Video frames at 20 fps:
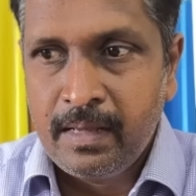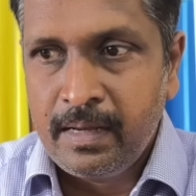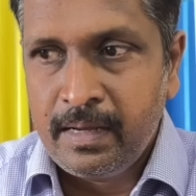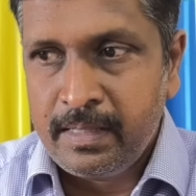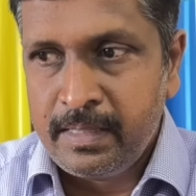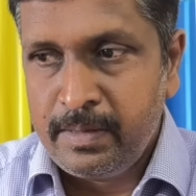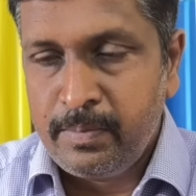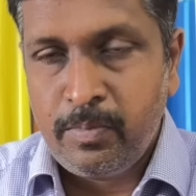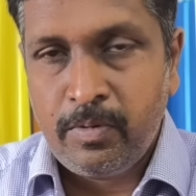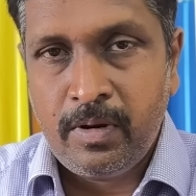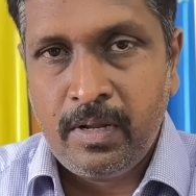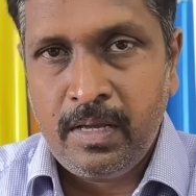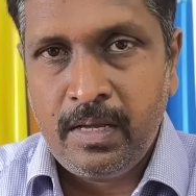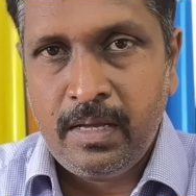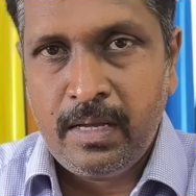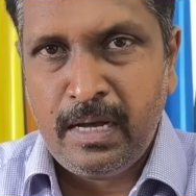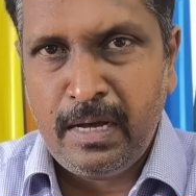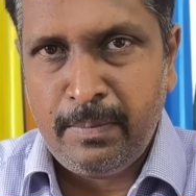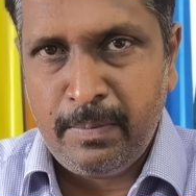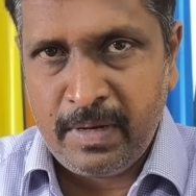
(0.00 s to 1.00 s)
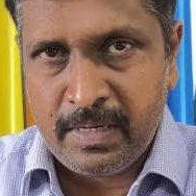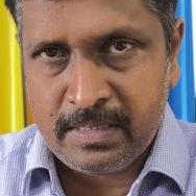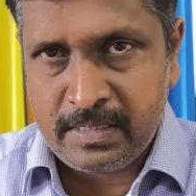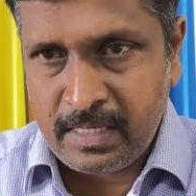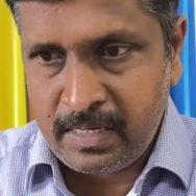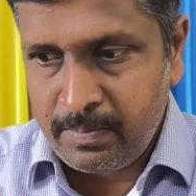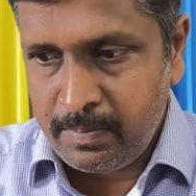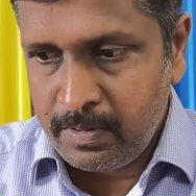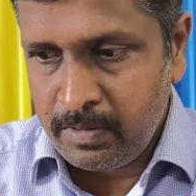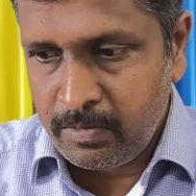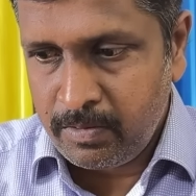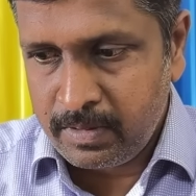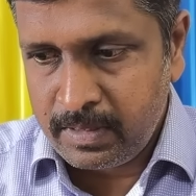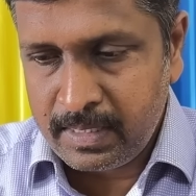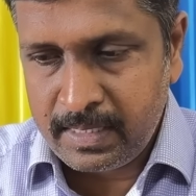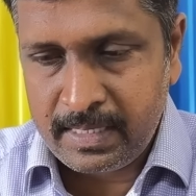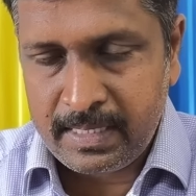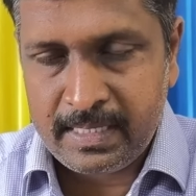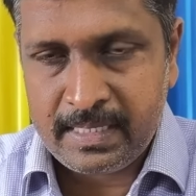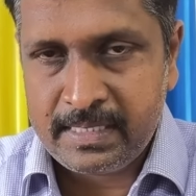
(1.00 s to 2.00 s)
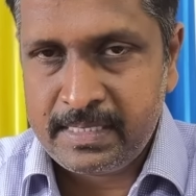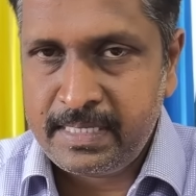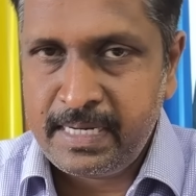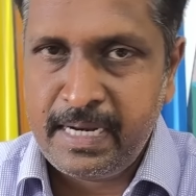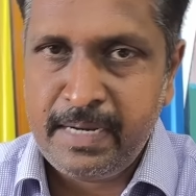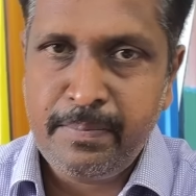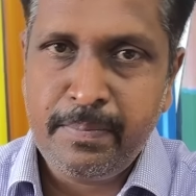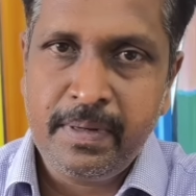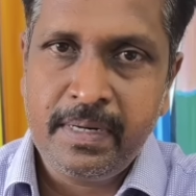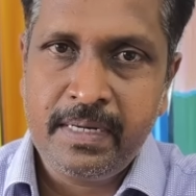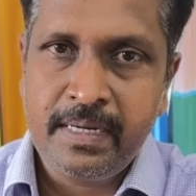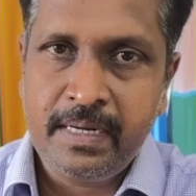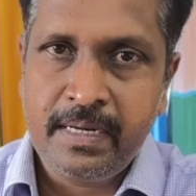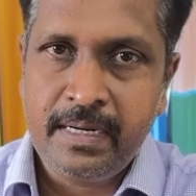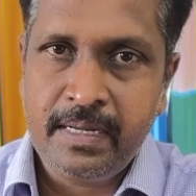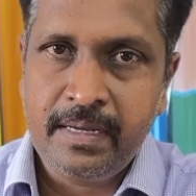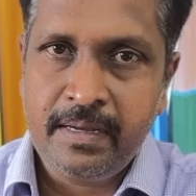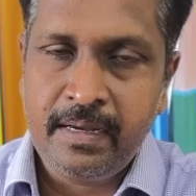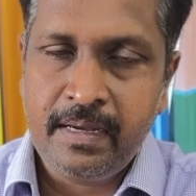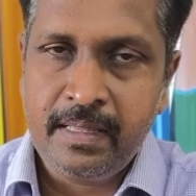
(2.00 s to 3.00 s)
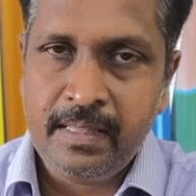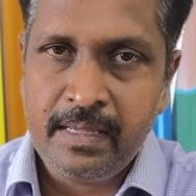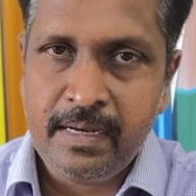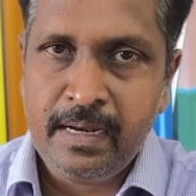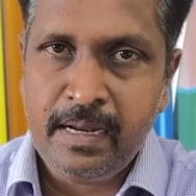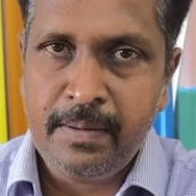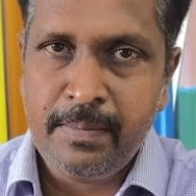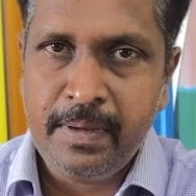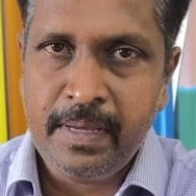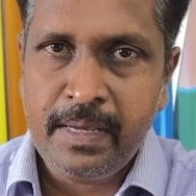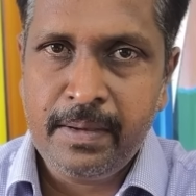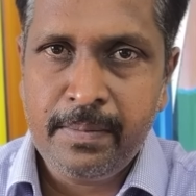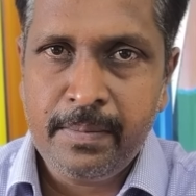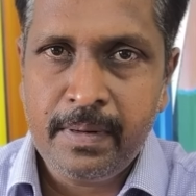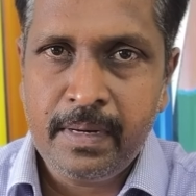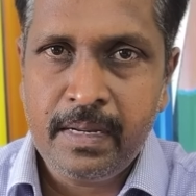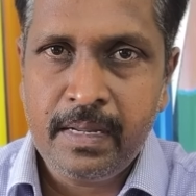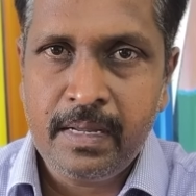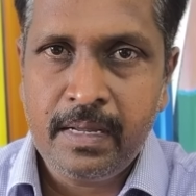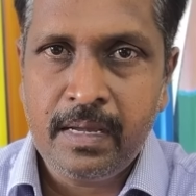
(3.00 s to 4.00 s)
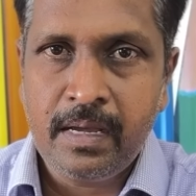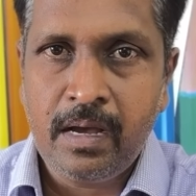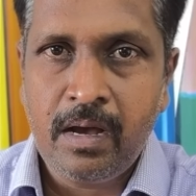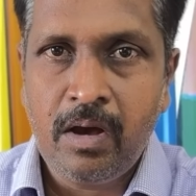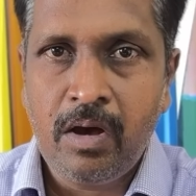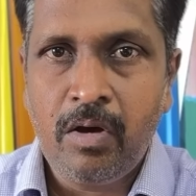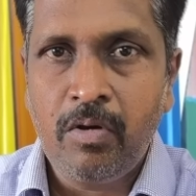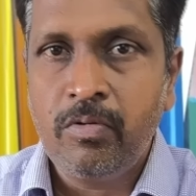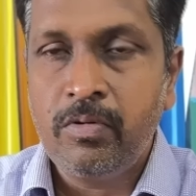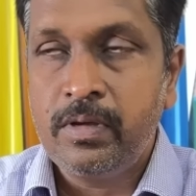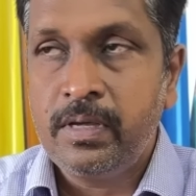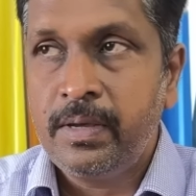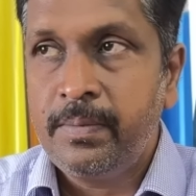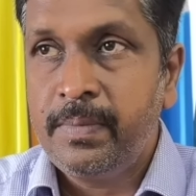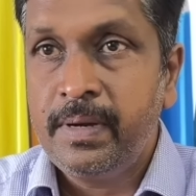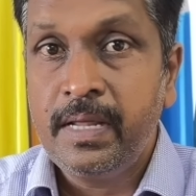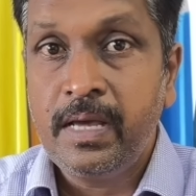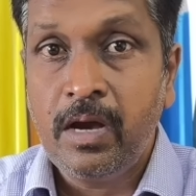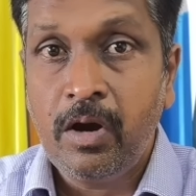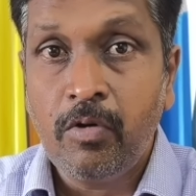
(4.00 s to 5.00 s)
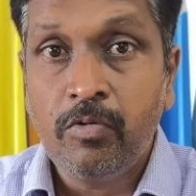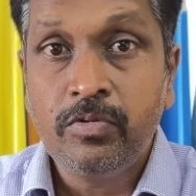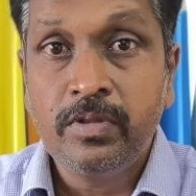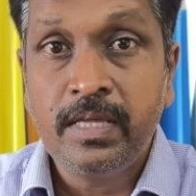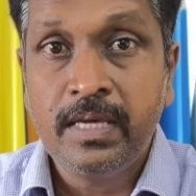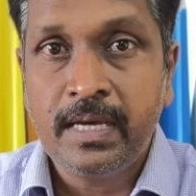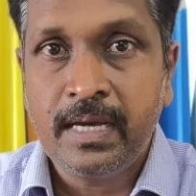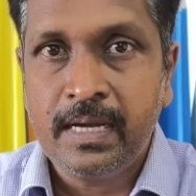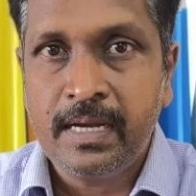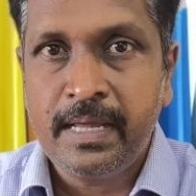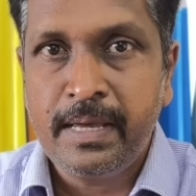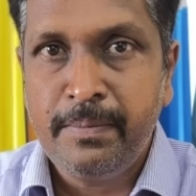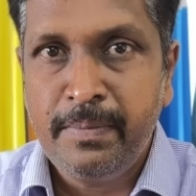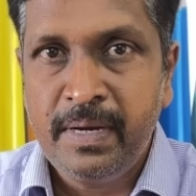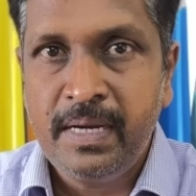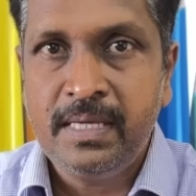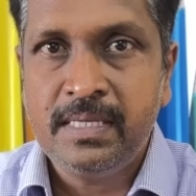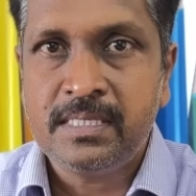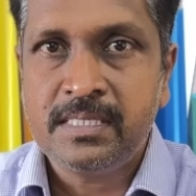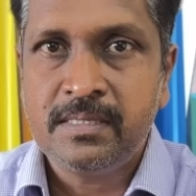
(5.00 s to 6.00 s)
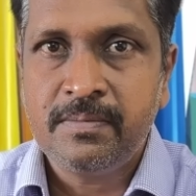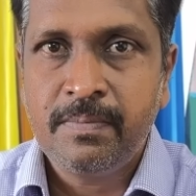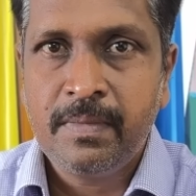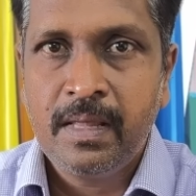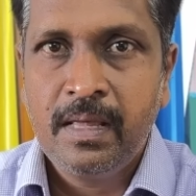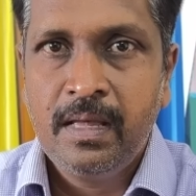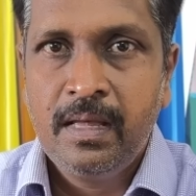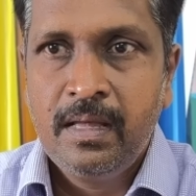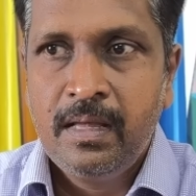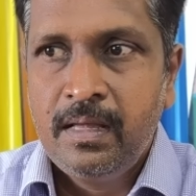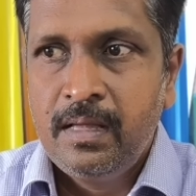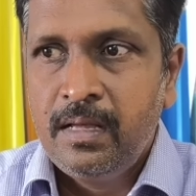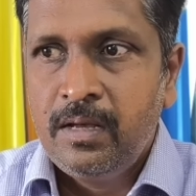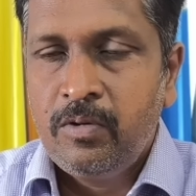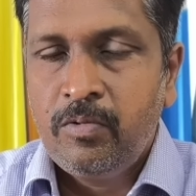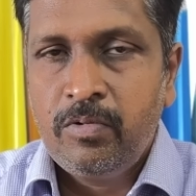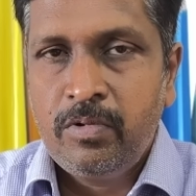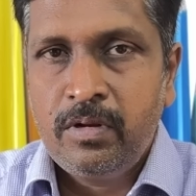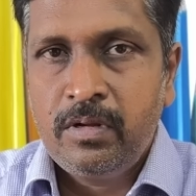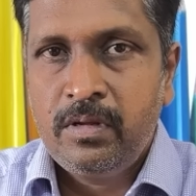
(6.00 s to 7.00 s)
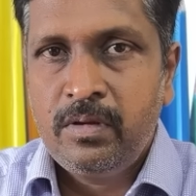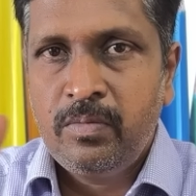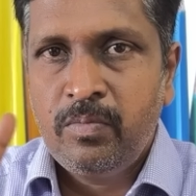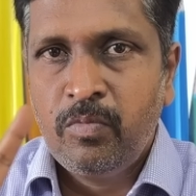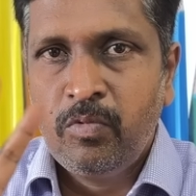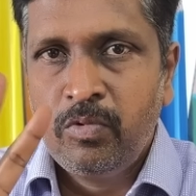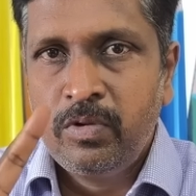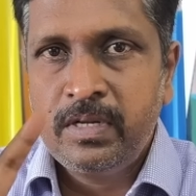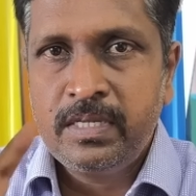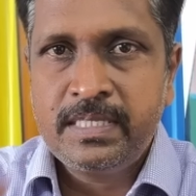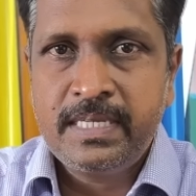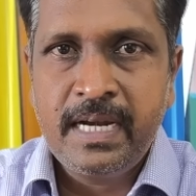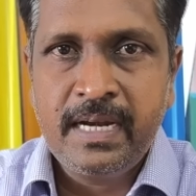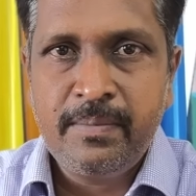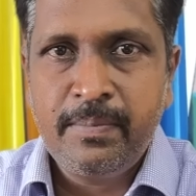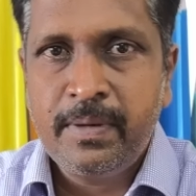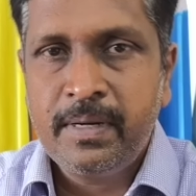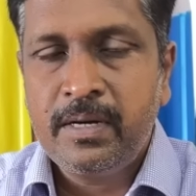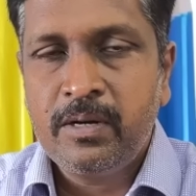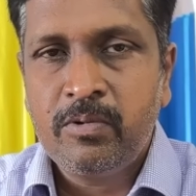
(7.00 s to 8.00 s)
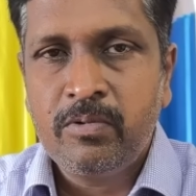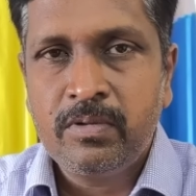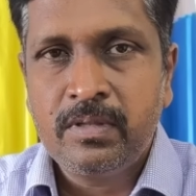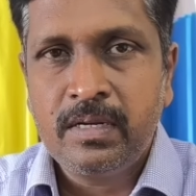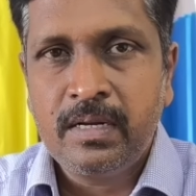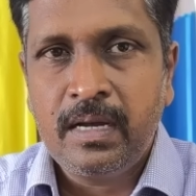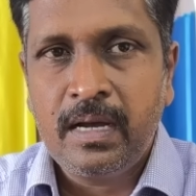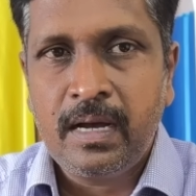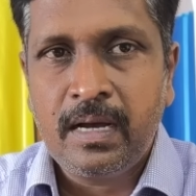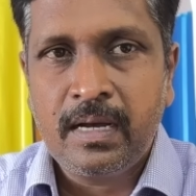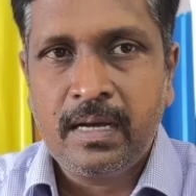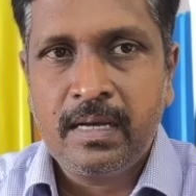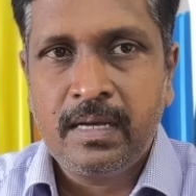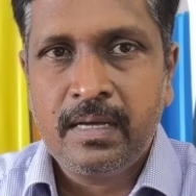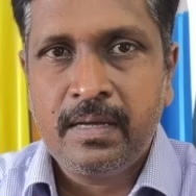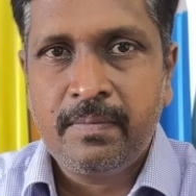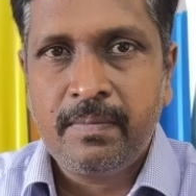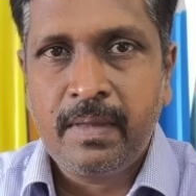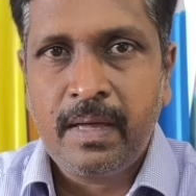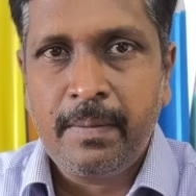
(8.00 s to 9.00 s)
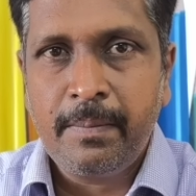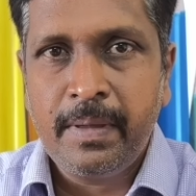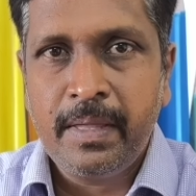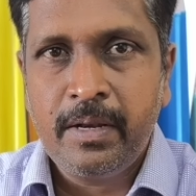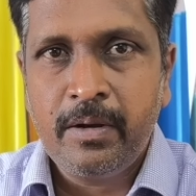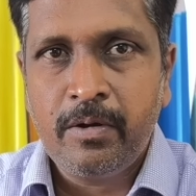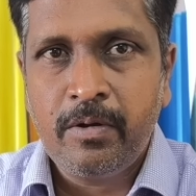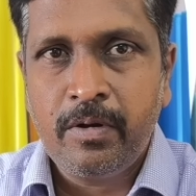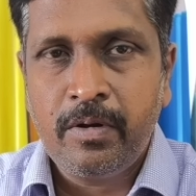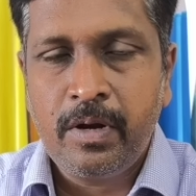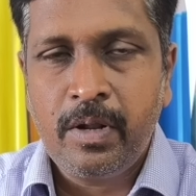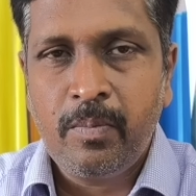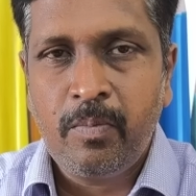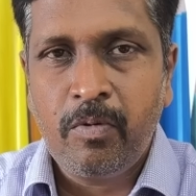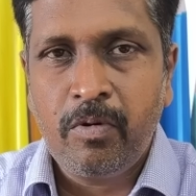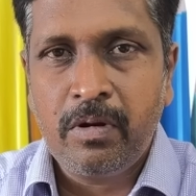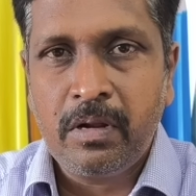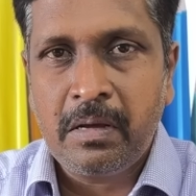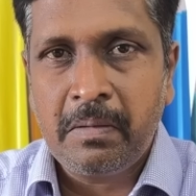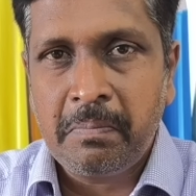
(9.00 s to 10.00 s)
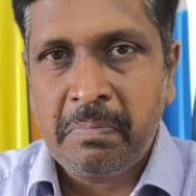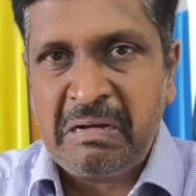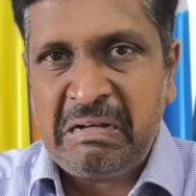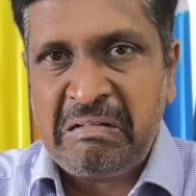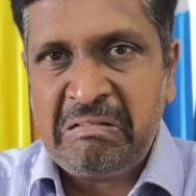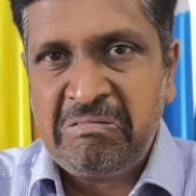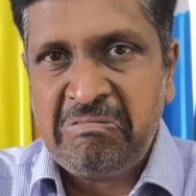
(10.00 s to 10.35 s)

அதே போல் அமாஸ் தரப்பில் கொடுத்த ஸ்டேட்மெண்ட் என்ன அது இல்லாமல் எமினி ஹவு எமினி ஹவுதிக்கல் எமினிஸ் ஒரு மூன்று ஸ்டேட்மெண்ட்டை கொடுத்துருக்காங்க அமெரிக்காவுடைய போர்க்கப்பல்